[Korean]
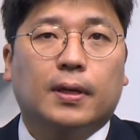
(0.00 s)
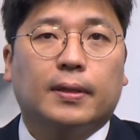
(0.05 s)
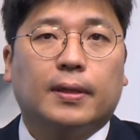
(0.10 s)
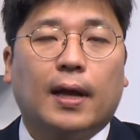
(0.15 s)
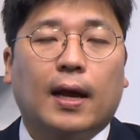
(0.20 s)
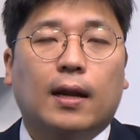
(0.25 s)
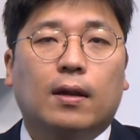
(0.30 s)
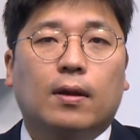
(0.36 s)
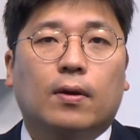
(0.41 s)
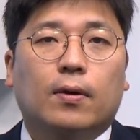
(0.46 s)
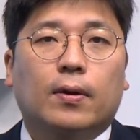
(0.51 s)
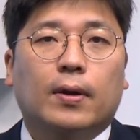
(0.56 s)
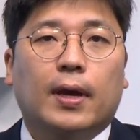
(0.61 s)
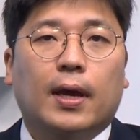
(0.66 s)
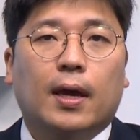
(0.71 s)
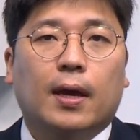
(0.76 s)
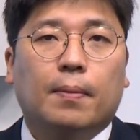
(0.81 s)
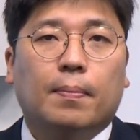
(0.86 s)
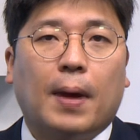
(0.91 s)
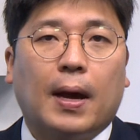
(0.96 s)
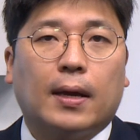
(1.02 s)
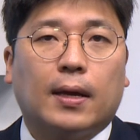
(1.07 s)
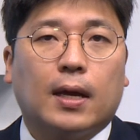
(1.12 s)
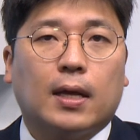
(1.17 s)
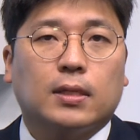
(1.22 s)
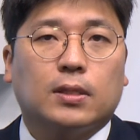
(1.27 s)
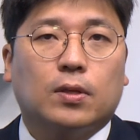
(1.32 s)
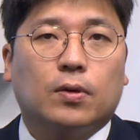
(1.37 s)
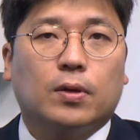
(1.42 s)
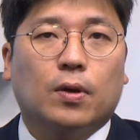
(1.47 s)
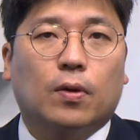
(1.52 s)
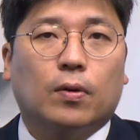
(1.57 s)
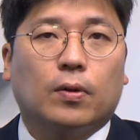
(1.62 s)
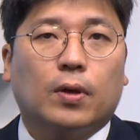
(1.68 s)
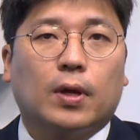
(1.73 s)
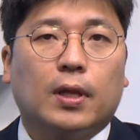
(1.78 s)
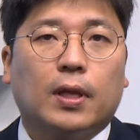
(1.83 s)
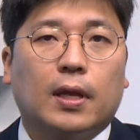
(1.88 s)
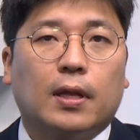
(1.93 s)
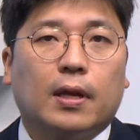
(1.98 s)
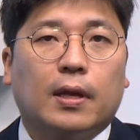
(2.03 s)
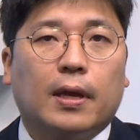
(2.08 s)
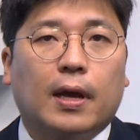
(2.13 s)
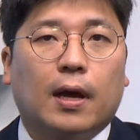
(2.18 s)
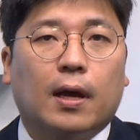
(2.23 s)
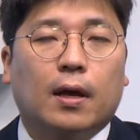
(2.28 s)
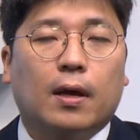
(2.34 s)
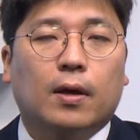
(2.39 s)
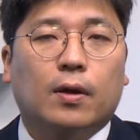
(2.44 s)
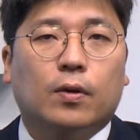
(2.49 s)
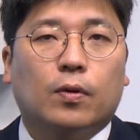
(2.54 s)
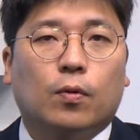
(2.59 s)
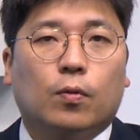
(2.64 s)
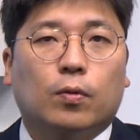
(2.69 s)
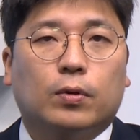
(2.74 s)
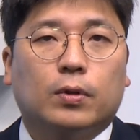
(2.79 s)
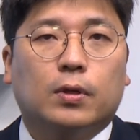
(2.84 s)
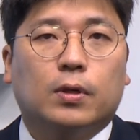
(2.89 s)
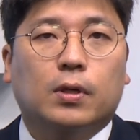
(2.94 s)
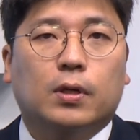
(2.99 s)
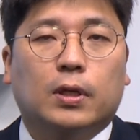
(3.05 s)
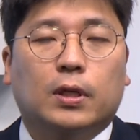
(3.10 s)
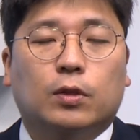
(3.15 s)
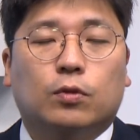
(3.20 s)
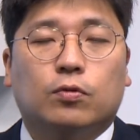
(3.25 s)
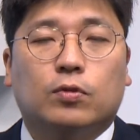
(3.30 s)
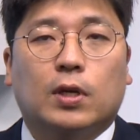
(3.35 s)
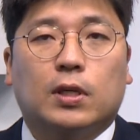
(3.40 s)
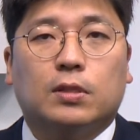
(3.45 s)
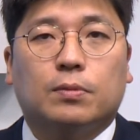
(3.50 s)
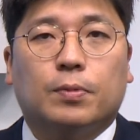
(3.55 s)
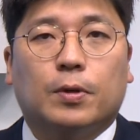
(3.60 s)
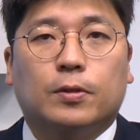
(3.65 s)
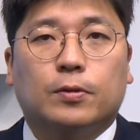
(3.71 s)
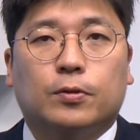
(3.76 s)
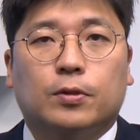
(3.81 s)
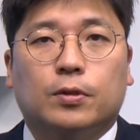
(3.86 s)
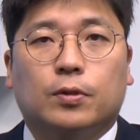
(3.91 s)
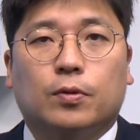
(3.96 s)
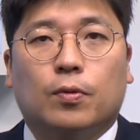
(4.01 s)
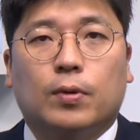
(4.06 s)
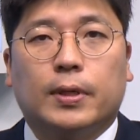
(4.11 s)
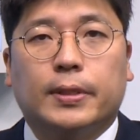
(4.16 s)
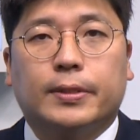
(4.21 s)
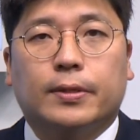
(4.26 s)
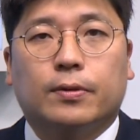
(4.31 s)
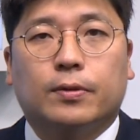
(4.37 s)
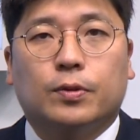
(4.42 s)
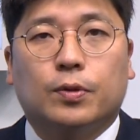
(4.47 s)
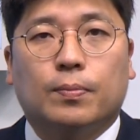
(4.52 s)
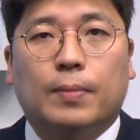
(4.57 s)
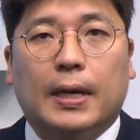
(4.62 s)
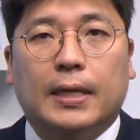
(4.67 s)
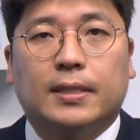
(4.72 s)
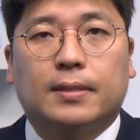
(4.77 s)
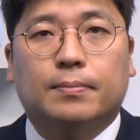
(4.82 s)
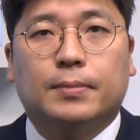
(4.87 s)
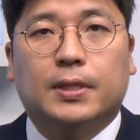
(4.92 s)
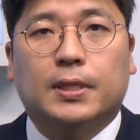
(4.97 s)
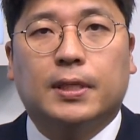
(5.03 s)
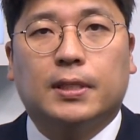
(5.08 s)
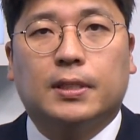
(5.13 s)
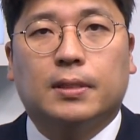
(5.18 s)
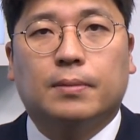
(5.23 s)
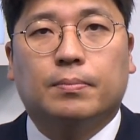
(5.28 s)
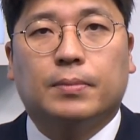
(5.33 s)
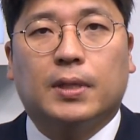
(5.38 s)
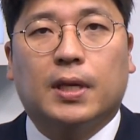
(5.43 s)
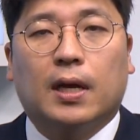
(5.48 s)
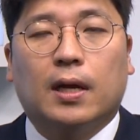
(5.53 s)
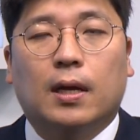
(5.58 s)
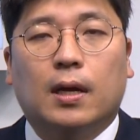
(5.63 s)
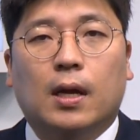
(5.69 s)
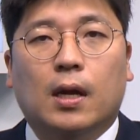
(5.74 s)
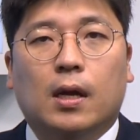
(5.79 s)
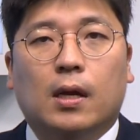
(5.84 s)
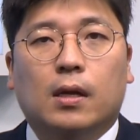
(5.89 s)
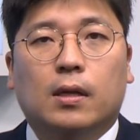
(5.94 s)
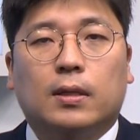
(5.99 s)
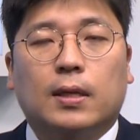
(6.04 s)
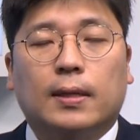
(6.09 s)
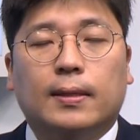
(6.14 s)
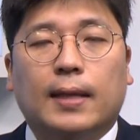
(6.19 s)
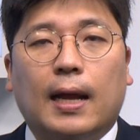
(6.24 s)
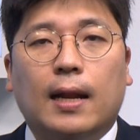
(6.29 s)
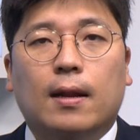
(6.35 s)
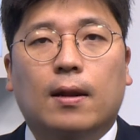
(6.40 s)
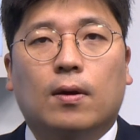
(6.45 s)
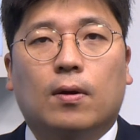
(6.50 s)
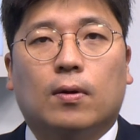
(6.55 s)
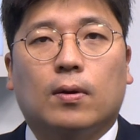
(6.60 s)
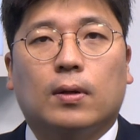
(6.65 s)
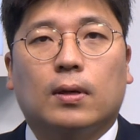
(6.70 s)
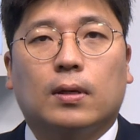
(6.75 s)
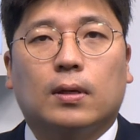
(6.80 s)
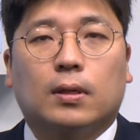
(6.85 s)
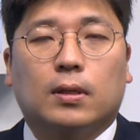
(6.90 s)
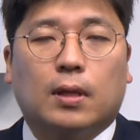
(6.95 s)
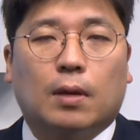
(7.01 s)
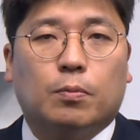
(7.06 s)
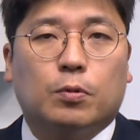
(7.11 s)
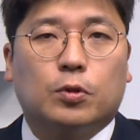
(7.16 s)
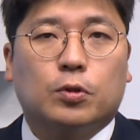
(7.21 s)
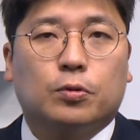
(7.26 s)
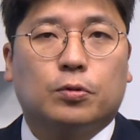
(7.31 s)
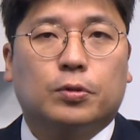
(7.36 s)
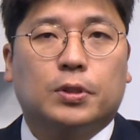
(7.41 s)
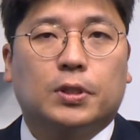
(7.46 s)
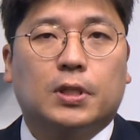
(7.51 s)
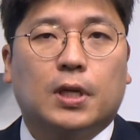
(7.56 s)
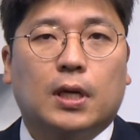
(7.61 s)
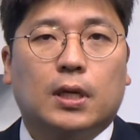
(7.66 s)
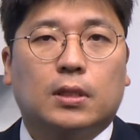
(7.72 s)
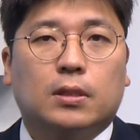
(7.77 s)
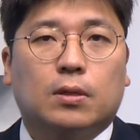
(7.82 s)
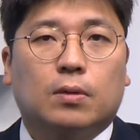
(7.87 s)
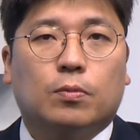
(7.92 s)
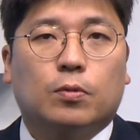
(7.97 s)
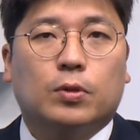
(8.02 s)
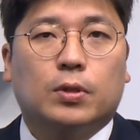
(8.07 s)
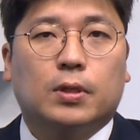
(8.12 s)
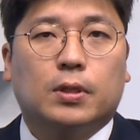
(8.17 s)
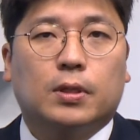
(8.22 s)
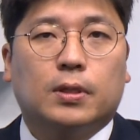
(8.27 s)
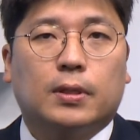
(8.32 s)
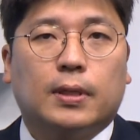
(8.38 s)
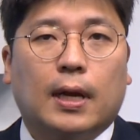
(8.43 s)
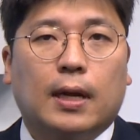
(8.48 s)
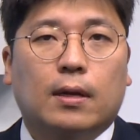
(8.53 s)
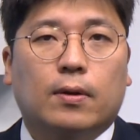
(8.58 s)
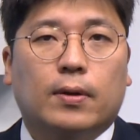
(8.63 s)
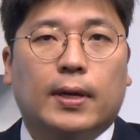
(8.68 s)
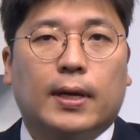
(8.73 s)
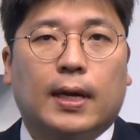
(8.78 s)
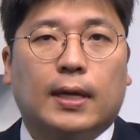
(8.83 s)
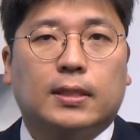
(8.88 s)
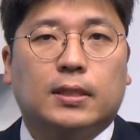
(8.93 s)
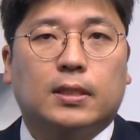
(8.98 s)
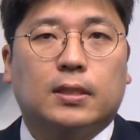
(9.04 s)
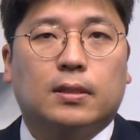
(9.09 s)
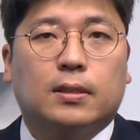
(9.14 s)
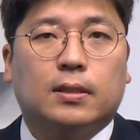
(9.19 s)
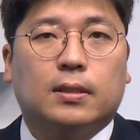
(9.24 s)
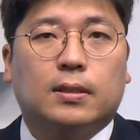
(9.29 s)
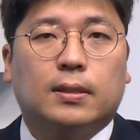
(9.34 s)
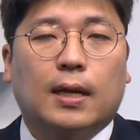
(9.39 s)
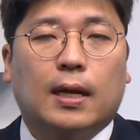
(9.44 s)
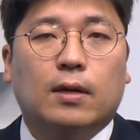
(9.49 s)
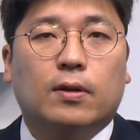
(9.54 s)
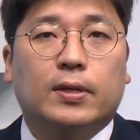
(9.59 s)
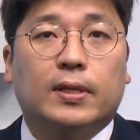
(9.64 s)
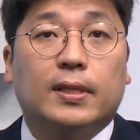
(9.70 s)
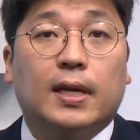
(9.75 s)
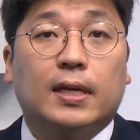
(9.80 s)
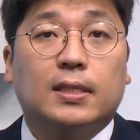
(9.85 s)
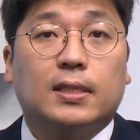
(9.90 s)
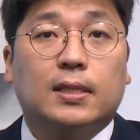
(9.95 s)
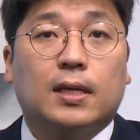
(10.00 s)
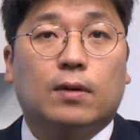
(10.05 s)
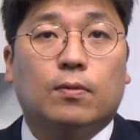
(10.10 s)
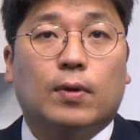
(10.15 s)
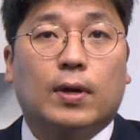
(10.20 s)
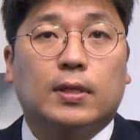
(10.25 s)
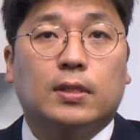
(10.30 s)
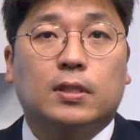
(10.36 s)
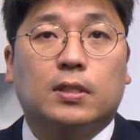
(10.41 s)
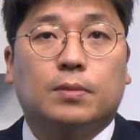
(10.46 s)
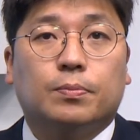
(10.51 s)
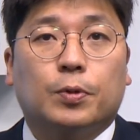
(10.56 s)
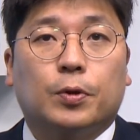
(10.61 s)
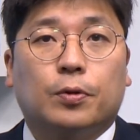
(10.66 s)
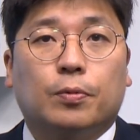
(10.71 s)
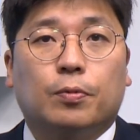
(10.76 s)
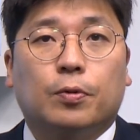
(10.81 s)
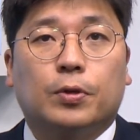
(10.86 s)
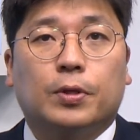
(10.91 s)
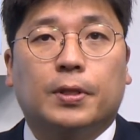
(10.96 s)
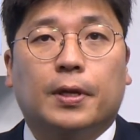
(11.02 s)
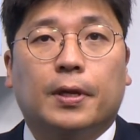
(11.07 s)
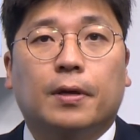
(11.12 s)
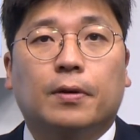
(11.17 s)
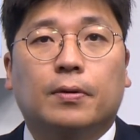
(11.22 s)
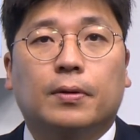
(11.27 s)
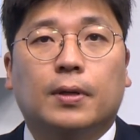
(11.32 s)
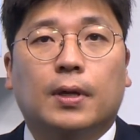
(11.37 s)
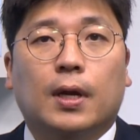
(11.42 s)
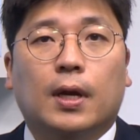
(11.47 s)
달러의 방향성이 어떻게 되느냐? 요거를 이 두 가지 변수를 통해서 좀 말씀드리겠습니다. 일단 달러! 대표적으로 시장에서 보는 달러의 가치는 달러 인덱스라고 하는 지표로 보는데요.